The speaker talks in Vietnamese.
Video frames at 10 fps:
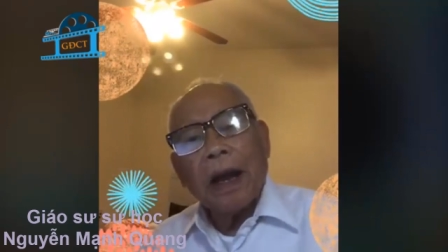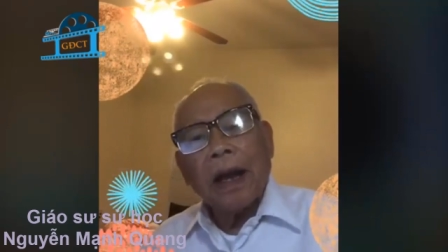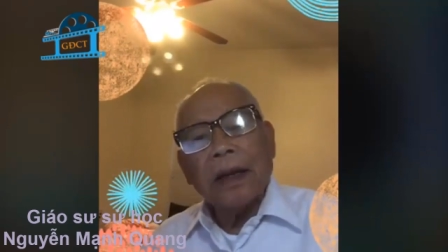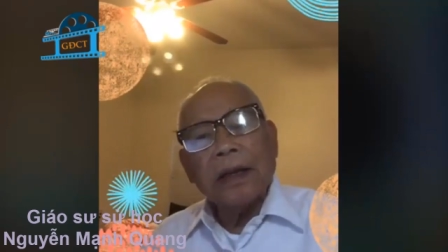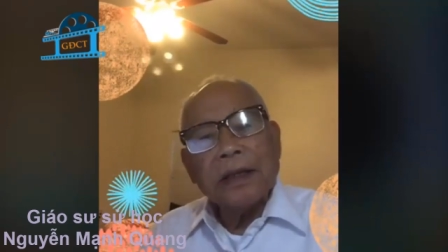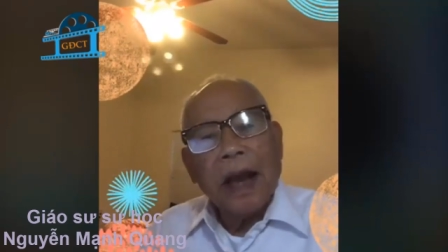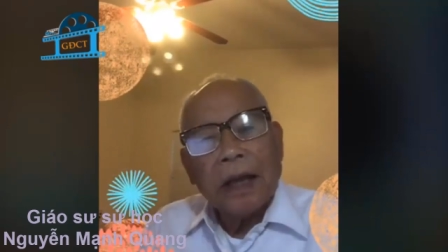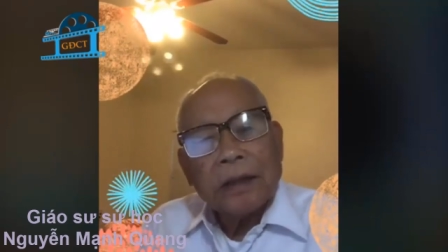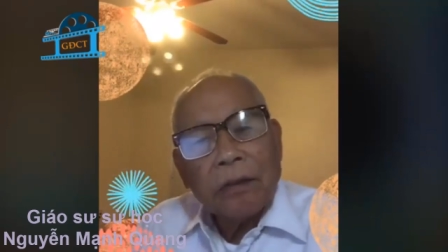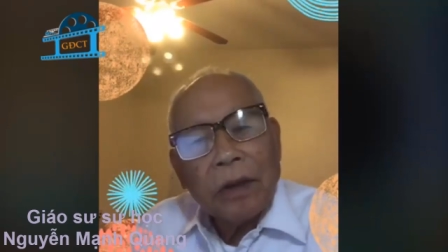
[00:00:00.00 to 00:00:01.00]
khán thính giả
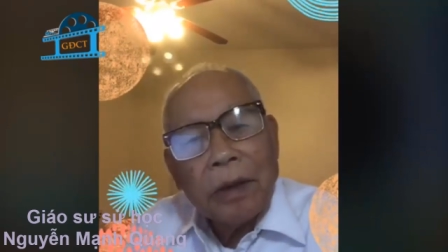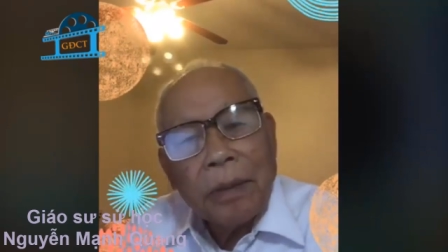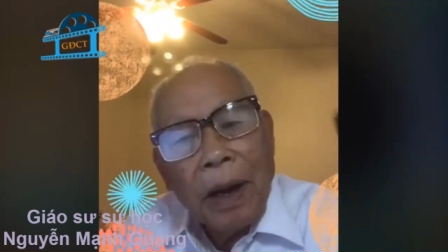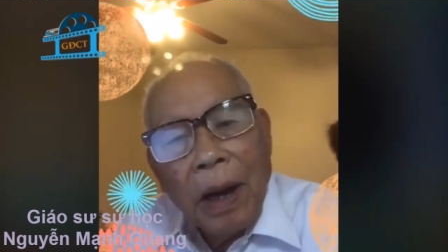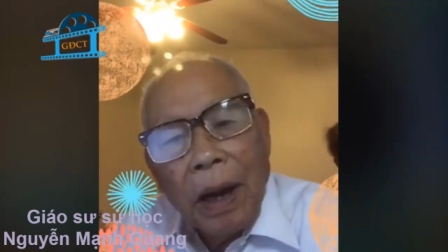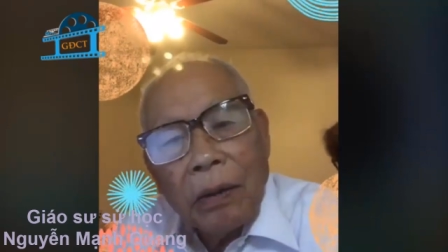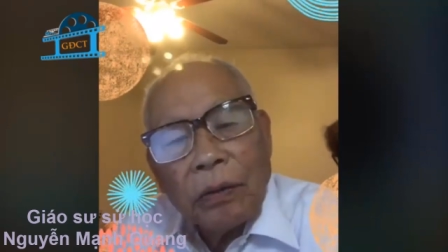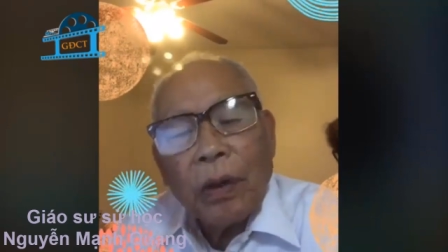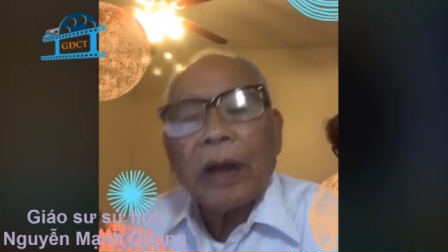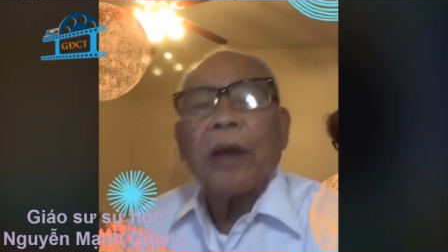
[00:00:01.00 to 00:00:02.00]
trong cái bữa nói
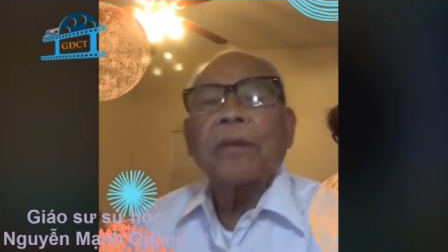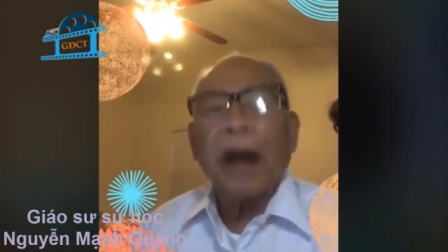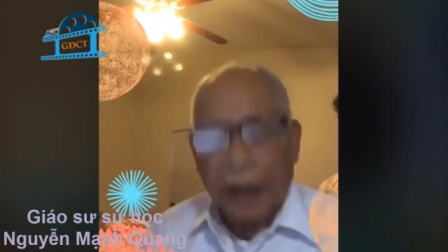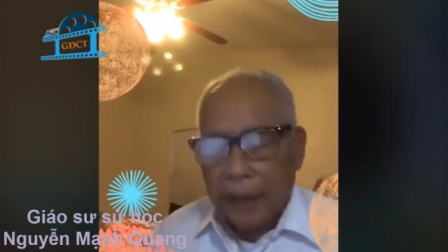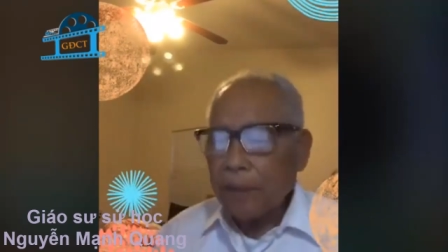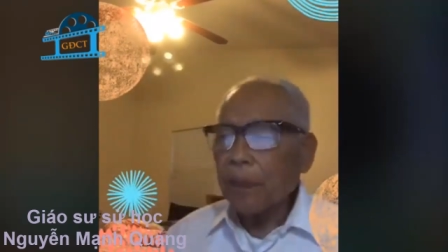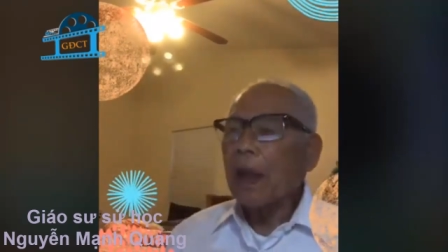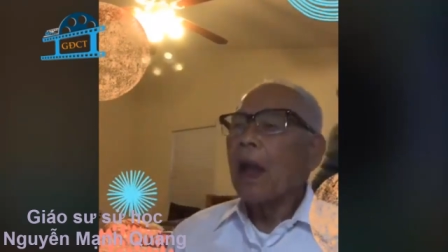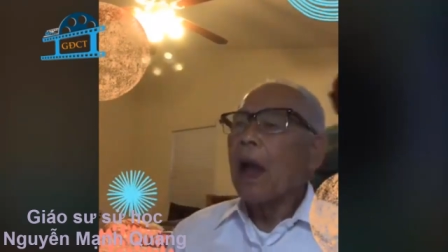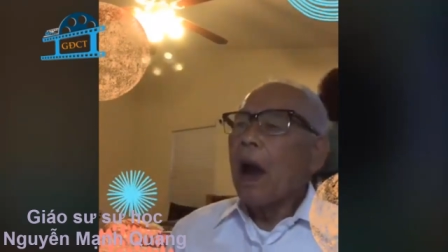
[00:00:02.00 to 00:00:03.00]
chuyện ngày hôm nay.
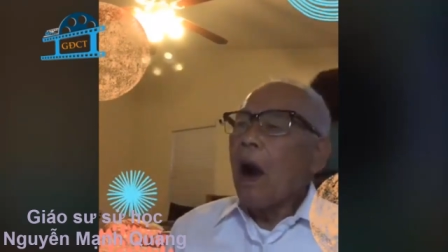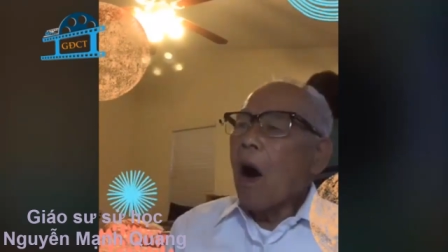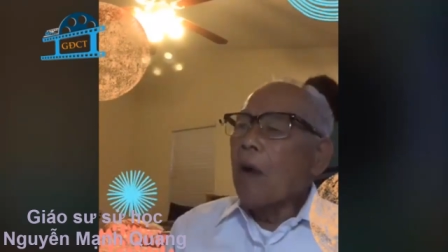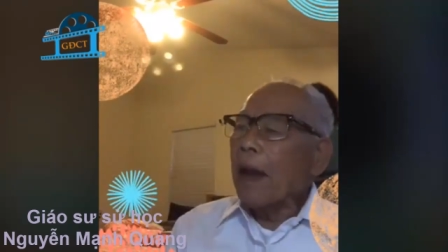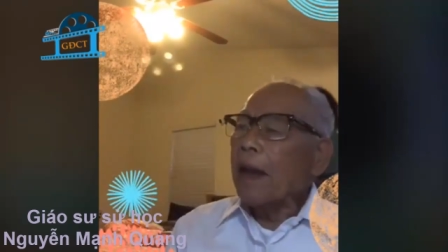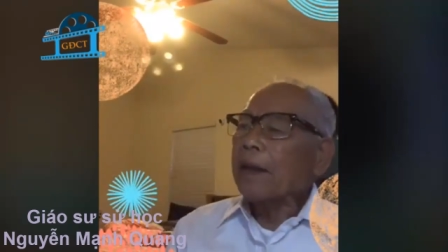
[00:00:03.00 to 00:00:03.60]
Hôm nay